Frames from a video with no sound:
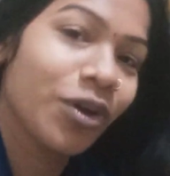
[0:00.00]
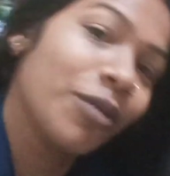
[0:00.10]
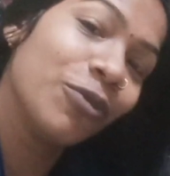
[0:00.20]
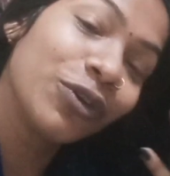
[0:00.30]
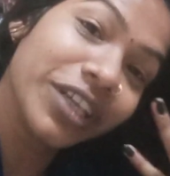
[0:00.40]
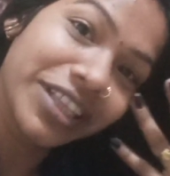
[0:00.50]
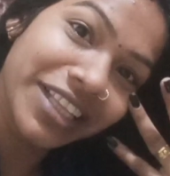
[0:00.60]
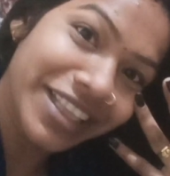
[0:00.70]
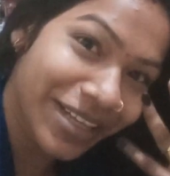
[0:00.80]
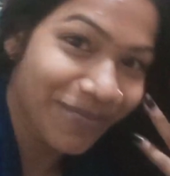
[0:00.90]
तो हम लोग
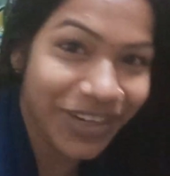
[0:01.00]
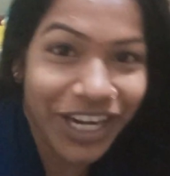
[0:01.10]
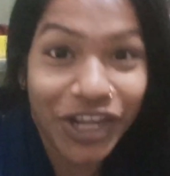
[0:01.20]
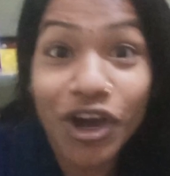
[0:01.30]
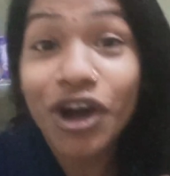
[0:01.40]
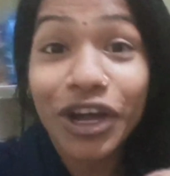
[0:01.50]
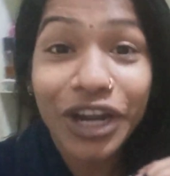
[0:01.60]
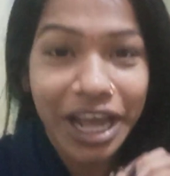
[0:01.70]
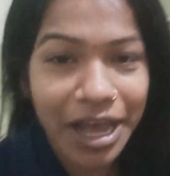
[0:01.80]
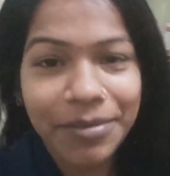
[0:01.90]
कितने दिन पढ़ेंगे
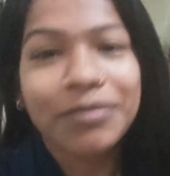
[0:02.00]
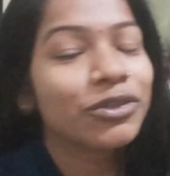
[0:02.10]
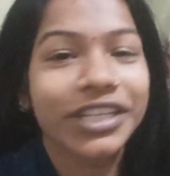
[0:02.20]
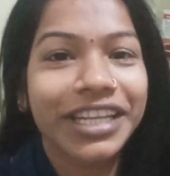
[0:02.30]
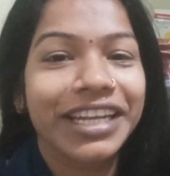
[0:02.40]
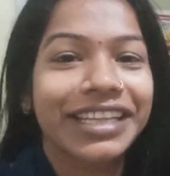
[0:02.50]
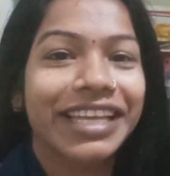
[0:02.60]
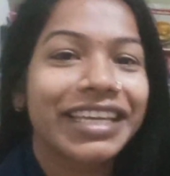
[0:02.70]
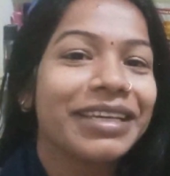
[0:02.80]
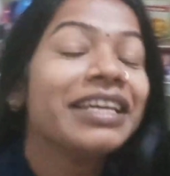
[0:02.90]
और अभी मुझे नहीं
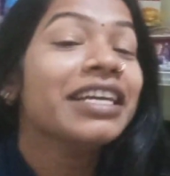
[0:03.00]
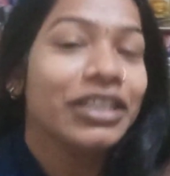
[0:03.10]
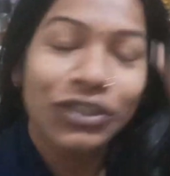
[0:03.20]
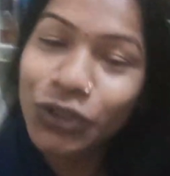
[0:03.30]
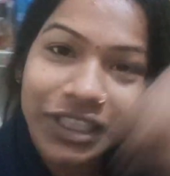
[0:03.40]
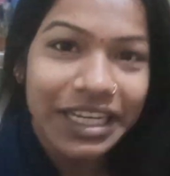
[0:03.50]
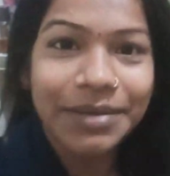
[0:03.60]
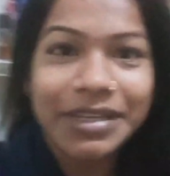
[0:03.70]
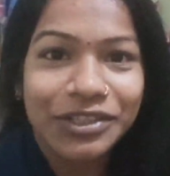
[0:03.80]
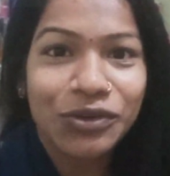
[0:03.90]
लगता कि
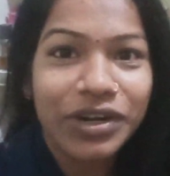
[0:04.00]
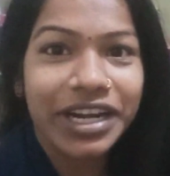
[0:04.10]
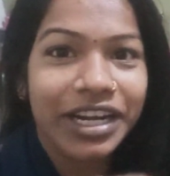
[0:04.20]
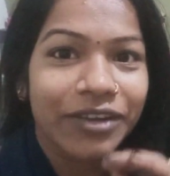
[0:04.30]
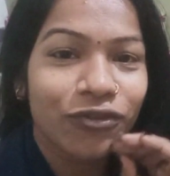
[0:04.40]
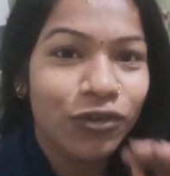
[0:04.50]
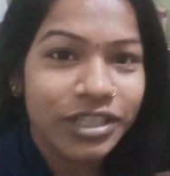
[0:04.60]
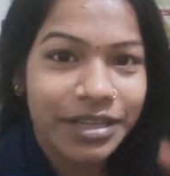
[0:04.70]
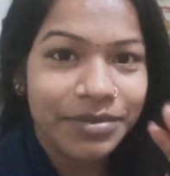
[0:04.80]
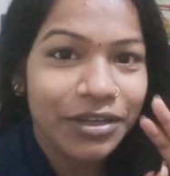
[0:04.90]
जितने भी स्टूडेंट हैं
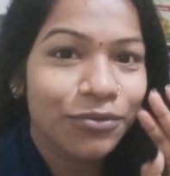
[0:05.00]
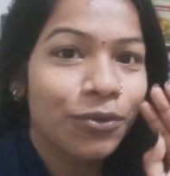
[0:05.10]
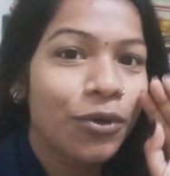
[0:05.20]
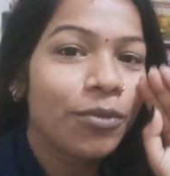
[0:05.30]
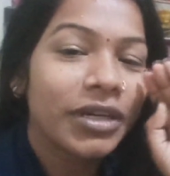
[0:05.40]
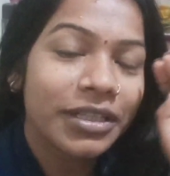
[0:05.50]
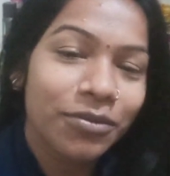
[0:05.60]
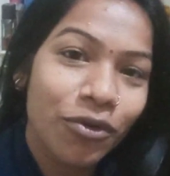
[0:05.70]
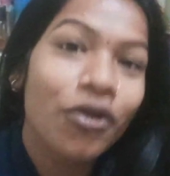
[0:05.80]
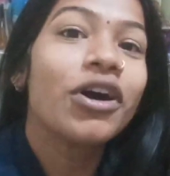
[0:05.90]
फोर्थ सेम के वो
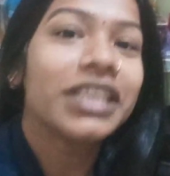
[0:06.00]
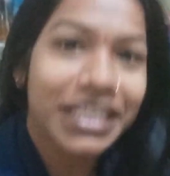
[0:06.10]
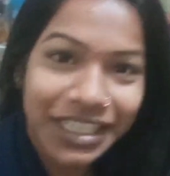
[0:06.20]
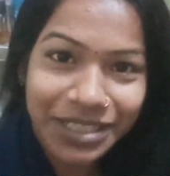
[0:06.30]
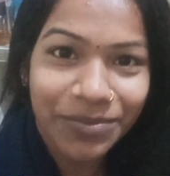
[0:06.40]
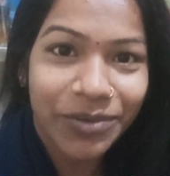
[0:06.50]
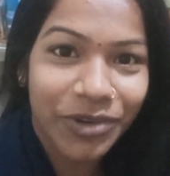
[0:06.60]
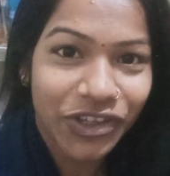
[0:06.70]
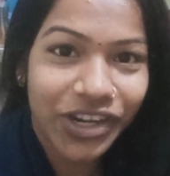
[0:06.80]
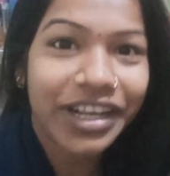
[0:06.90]
मतलब बहुत अच्छा से
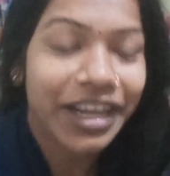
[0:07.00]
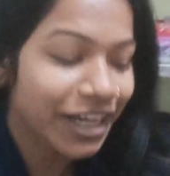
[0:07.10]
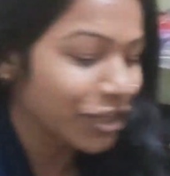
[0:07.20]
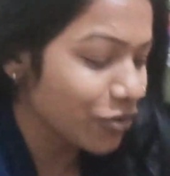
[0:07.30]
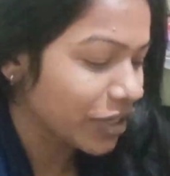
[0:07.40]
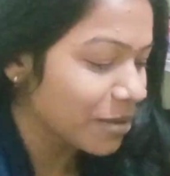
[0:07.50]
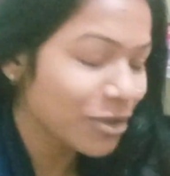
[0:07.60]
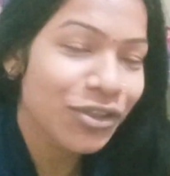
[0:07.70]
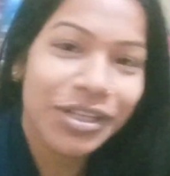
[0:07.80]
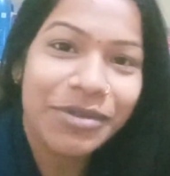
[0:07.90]
प्रिपरेशन कर लिए होंगे
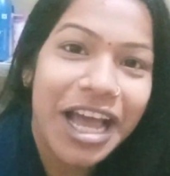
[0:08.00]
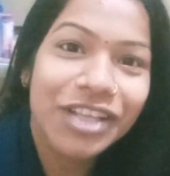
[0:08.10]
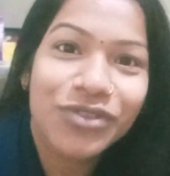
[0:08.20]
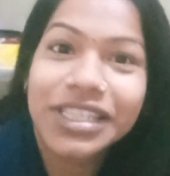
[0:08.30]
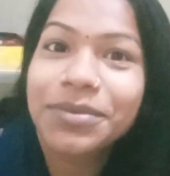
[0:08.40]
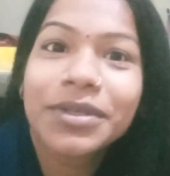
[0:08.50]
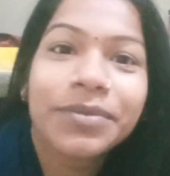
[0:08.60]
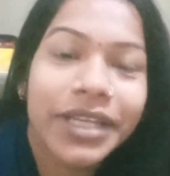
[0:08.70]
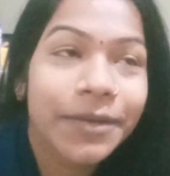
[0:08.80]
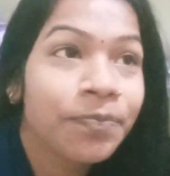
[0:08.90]
अभी तो सब डांस वास्तव
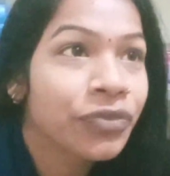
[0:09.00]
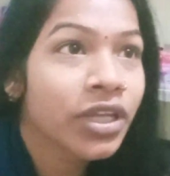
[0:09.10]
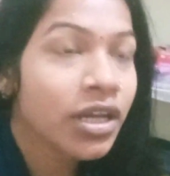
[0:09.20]
मेरे